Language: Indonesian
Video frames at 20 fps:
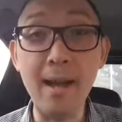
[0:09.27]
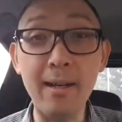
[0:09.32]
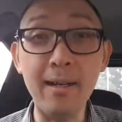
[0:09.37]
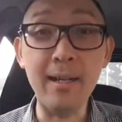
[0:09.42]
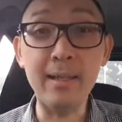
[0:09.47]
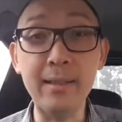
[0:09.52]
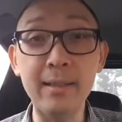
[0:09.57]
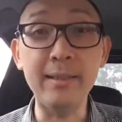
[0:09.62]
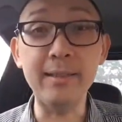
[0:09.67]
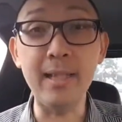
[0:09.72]

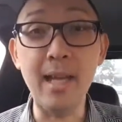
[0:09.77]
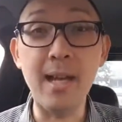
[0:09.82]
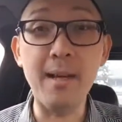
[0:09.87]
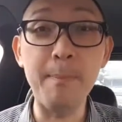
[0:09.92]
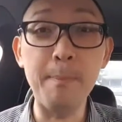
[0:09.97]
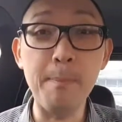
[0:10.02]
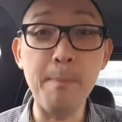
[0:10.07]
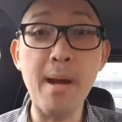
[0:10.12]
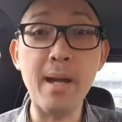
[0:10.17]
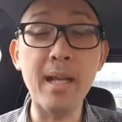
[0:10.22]
adalah
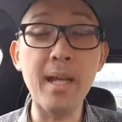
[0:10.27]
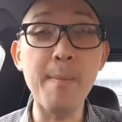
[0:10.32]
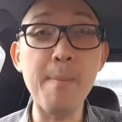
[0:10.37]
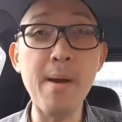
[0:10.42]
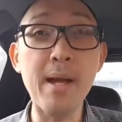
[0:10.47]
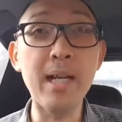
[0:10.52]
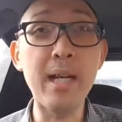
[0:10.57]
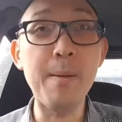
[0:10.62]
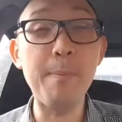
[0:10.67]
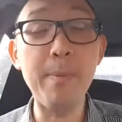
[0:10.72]
tentang
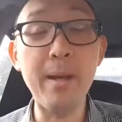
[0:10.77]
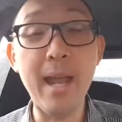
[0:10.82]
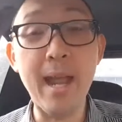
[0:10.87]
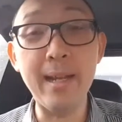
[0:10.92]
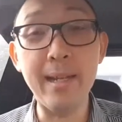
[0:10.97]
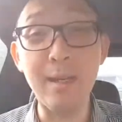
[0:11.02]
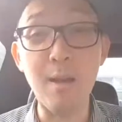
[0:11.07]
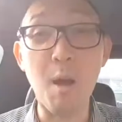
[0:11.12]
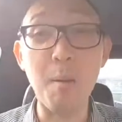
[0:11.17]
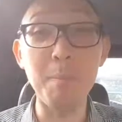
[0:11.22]
bagaimana
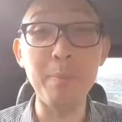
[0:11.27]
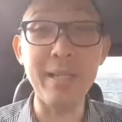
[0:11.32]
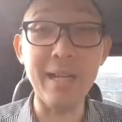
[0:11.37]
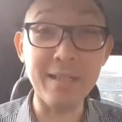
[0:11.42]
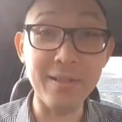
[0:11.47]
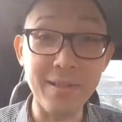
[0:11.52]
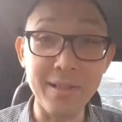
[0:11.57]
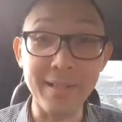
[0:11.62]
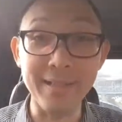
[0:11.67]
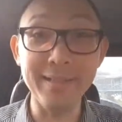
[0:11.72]
menghandle
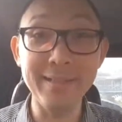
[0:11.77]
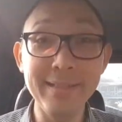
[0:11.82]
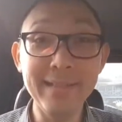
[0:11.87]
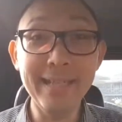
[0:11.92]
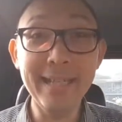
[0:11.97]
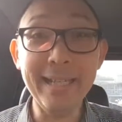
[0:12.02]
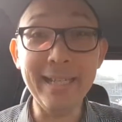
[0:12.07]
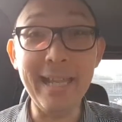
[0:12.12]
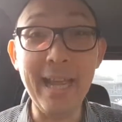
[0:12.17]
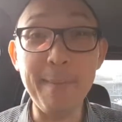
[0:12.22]
objection
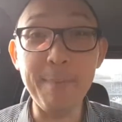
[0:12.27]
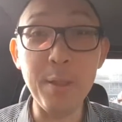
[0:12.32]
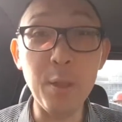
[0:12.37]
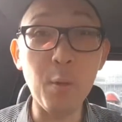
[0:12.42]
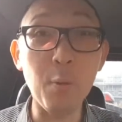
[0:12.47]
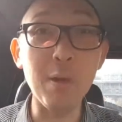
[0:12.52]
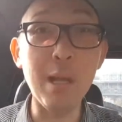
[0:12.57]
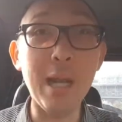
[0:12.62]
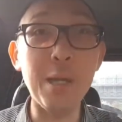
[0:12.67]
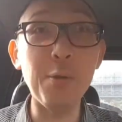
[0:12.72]
Ya,
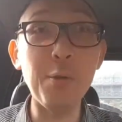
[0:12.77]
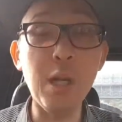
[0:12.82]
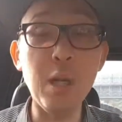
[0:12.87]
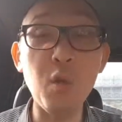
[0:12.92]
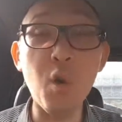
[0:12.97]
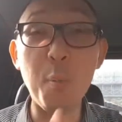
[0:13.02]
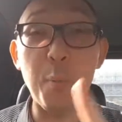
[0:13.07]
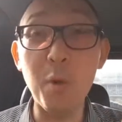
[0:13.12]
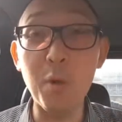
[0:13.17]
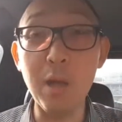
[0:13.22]
minggu lalu
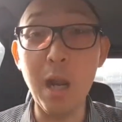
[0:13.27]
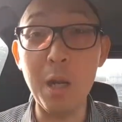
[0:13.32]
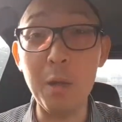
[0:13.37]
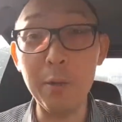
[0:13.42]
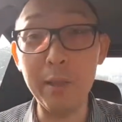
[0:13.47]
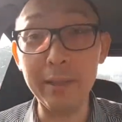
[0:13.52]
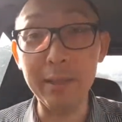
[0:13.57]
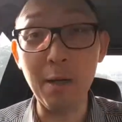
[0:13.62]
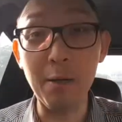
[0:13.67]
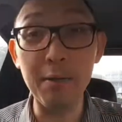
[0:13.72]
dan dua minggu
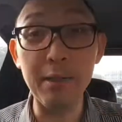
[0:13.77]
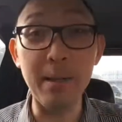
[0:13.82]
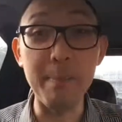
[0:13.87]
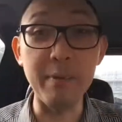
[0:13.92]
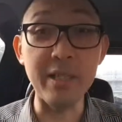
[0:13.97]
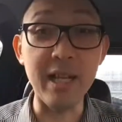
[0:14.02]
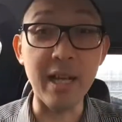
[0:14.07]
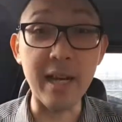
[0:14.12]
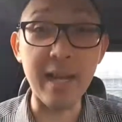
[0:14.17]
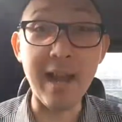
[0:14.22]
lalu kita sudah
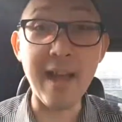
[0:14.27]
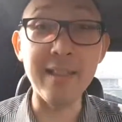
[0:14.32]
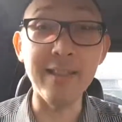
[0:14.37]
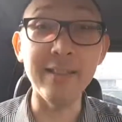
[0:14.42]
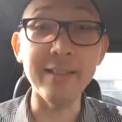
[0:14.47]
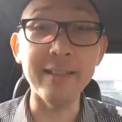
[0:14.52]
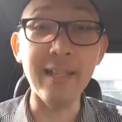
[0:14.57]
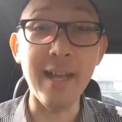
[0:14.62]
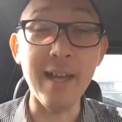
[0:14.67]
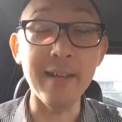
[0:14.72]
bicarakan
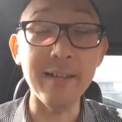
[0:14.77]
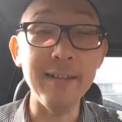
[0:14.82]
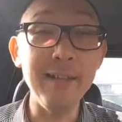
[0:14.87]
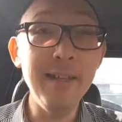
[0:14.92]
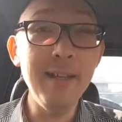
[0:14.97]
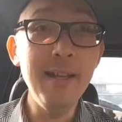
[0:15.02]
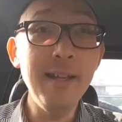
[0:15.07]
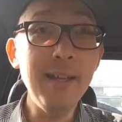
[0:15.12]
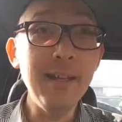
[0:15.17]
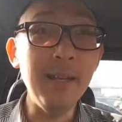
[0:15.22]
tentang
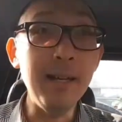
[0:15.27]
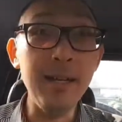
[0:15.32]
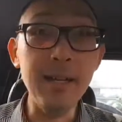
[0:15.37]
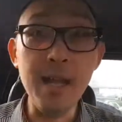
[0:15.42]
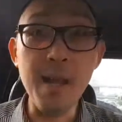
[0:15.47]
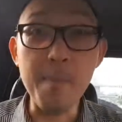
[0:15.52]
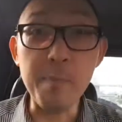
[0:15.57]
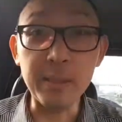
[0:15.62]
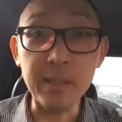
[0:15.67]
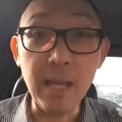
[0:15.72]

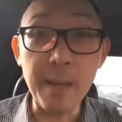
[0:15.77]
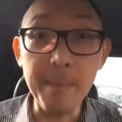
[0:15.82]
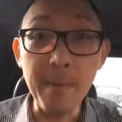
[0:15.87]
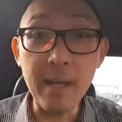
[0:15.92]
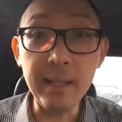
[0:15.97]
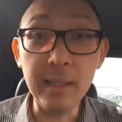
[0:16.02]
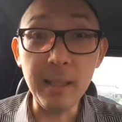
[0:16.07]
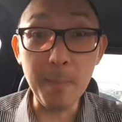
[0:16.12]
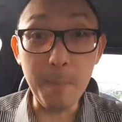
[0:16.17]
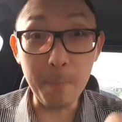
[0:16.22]
uh, Yang
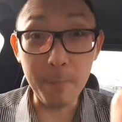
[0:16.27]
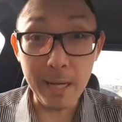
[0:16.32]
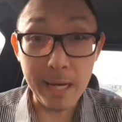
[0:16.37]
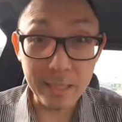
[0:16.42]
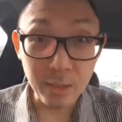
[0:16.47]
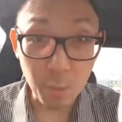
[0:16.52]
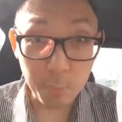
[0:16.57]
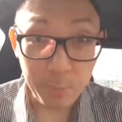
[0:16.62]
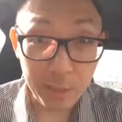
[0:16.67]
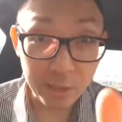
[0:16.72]
pertama adalah
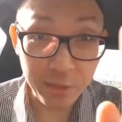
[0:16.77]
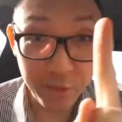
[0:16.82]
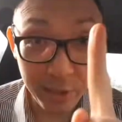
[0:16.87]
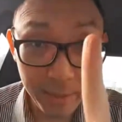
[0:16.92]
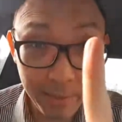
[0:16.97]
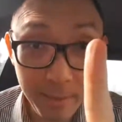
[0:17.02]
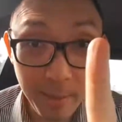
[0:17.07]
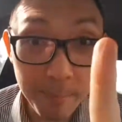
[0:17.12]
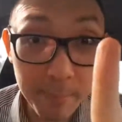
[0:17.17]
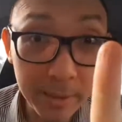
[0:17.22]
price
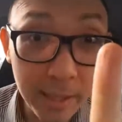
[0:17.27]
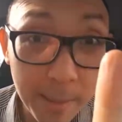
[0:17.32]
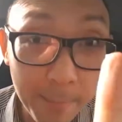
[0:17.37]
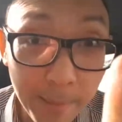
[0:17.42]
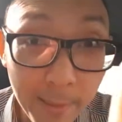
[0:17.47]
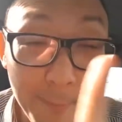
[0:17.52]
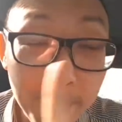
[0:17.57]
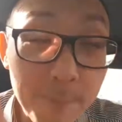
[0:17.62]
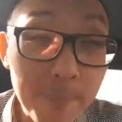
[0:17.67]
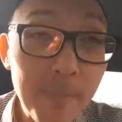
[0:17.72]
objection, yang
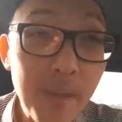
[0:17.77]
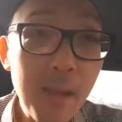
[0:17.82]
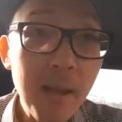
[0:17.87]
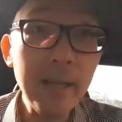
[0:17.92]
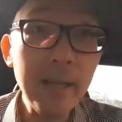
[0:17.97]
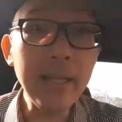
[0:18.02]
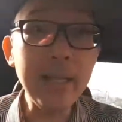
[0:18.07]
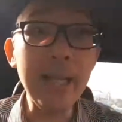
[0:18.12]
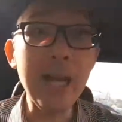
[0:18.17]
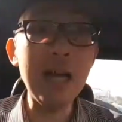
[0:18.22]
pertama
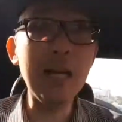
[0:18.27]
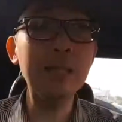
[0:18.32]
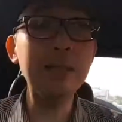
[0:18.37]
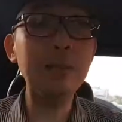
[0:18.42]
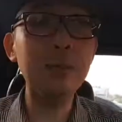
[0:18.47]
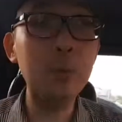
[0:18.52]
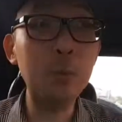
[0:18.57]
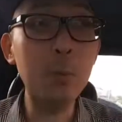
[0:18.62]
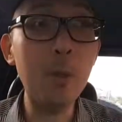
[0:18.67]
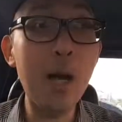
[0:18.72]

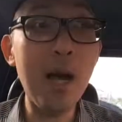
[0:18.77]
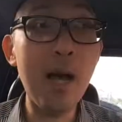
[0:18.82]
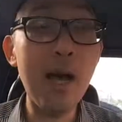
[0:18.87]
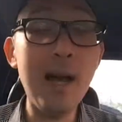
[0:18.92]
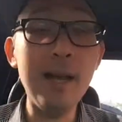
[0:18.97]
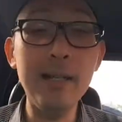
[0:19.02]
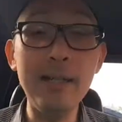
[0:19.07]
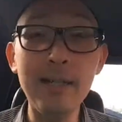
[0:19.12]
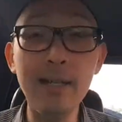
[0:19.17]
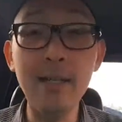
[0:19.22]
Yang kedua
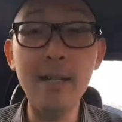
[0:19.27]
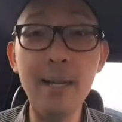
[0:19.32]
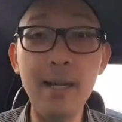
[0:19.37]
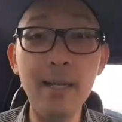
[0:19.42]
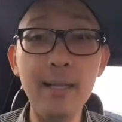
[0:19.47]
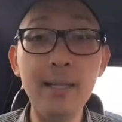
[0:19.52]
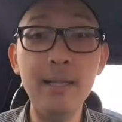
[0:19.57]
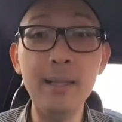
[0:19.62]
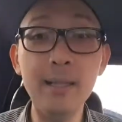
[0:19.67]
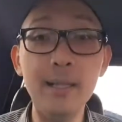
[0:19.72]

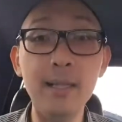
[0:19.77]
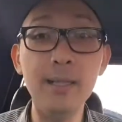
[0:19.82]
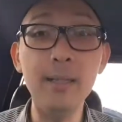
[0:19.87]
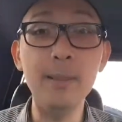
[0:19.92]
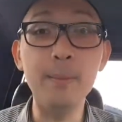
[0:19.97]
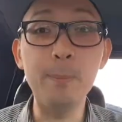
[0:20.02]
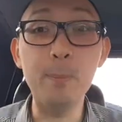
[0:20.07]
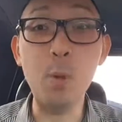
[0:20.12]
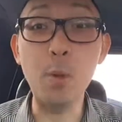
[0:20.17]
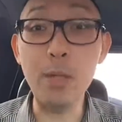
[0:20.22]
adalah
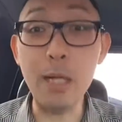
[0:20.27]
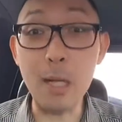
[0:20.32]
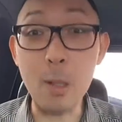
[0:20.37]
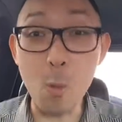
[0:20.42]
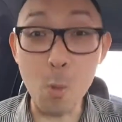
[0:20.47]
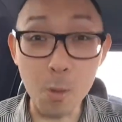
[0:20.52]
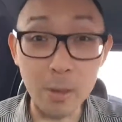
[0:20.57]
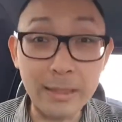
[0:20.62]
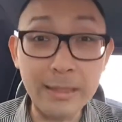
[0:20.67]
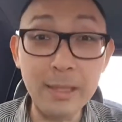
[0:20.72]
uh,
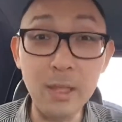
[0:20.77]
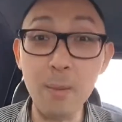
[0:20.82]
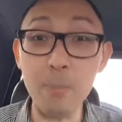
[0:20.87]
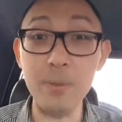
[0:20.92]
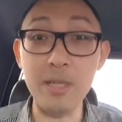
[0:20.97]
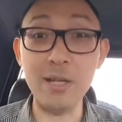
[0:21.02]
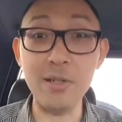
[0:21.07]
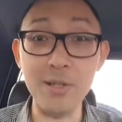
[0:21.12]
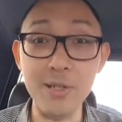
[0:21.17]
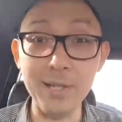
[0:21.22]
product quality
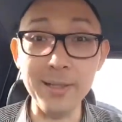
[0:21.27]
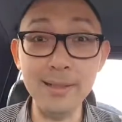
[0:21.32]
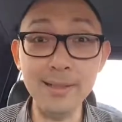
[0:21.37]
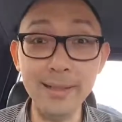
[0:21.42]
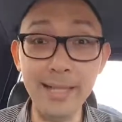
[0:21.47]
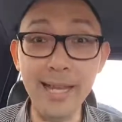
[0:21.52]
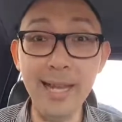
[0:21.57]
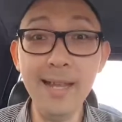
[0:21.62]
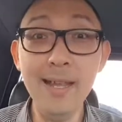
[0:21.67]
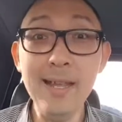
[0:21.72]
objection
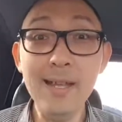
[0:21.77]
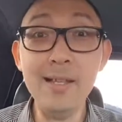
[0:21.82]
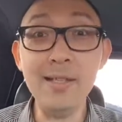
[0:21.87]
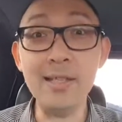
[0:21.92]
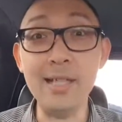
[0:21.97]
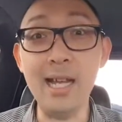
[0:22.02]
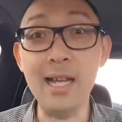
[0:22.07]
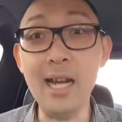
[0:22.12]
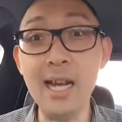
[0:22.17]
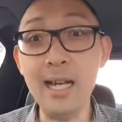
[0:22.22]
Oke, okay?
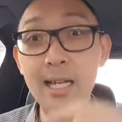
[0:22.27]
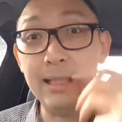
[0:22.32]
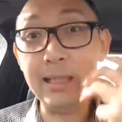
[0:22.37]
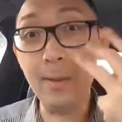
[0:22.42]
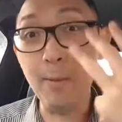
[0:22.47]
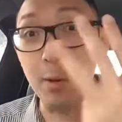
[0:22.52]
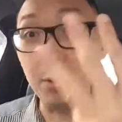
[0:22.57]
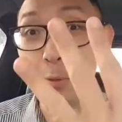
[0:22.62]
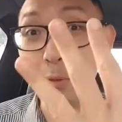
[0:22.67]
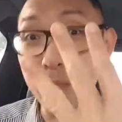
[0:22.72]
sekarang
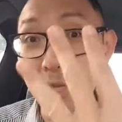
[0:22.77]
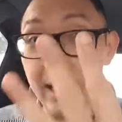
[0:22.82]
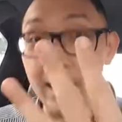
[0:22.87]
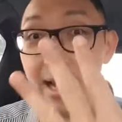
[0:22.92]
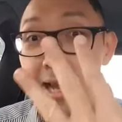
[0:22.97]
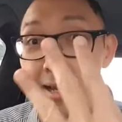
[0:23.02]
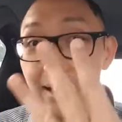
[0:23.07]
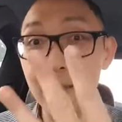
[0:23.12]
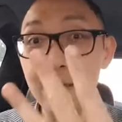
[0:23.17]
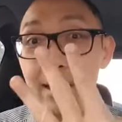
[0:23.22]
kita waktunya
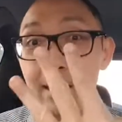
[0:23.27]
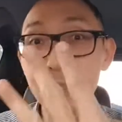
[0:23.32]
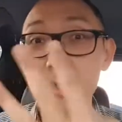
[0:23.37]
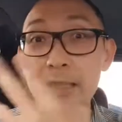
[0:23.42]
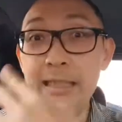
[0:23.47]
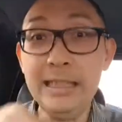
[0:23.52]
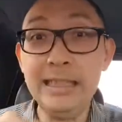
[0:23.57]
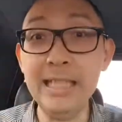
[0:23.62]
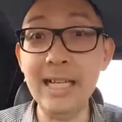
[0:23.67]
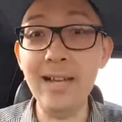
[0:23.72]
yang
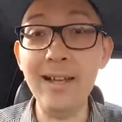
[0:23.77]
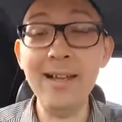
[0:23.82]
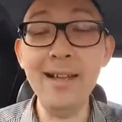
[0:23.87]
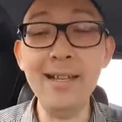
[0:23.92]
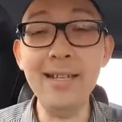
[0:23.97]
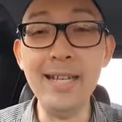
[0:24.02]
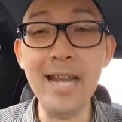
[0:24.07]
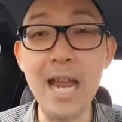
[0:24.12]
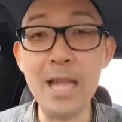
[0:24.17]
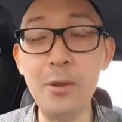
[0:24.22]
ketiga
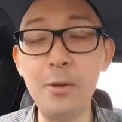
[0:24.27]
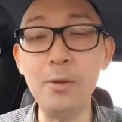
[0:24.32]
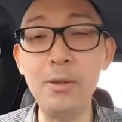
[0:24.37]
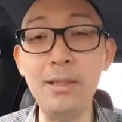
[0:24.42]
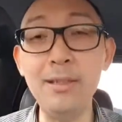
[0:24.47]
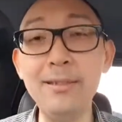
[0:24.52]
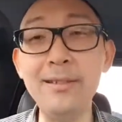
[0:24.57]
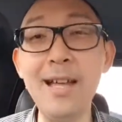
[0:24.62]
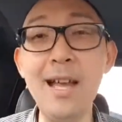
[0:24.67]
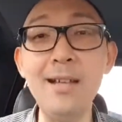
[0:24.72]
Yaitu
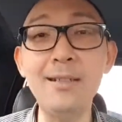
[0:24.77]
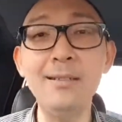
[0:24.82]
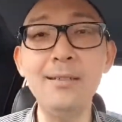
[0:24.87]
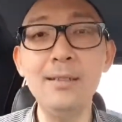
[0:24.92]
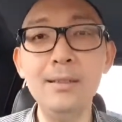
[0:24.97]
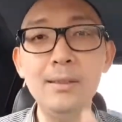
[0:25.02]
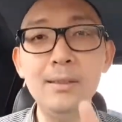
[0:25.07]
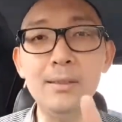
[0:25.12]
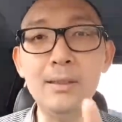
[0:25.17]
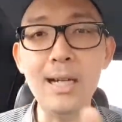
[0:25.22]
tentang
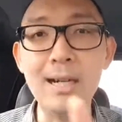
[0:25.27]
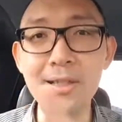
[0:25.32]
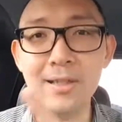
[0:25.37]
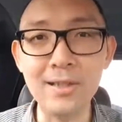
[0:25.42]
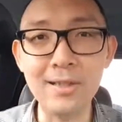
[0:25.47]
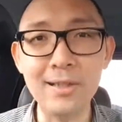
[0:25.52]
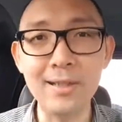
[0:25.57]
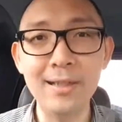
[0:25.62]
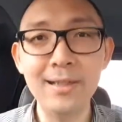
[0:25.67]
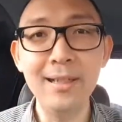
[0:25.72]

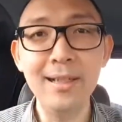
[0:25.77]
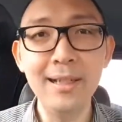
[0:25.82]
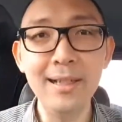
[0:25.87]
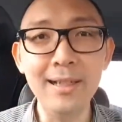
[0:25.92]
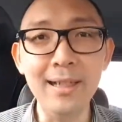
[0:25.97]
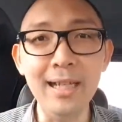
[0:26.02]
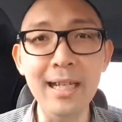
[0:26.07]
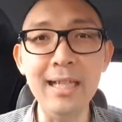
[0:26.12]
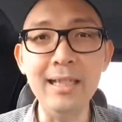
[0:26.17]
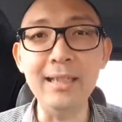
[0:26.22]
trust
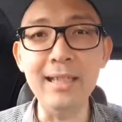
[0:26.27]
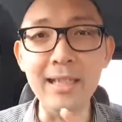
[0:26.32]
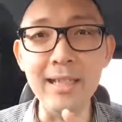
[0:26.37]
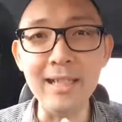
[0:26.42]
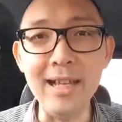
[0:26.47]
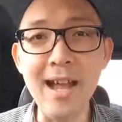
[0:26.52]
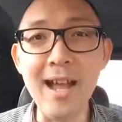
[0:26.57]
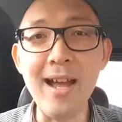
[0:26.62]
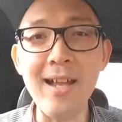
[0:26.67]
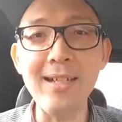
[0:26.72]

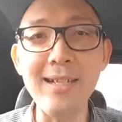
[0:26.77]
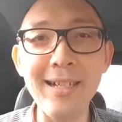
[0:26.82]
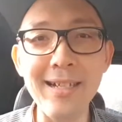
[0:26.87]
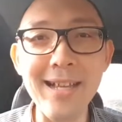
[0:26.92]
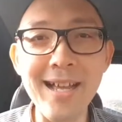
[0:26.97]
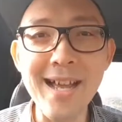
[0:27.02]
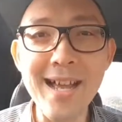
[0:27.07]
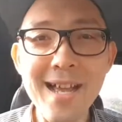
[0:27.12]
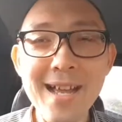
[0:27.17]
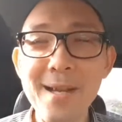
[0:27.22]
Intinya
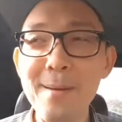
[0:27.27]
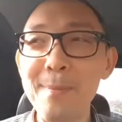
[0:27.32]
adalah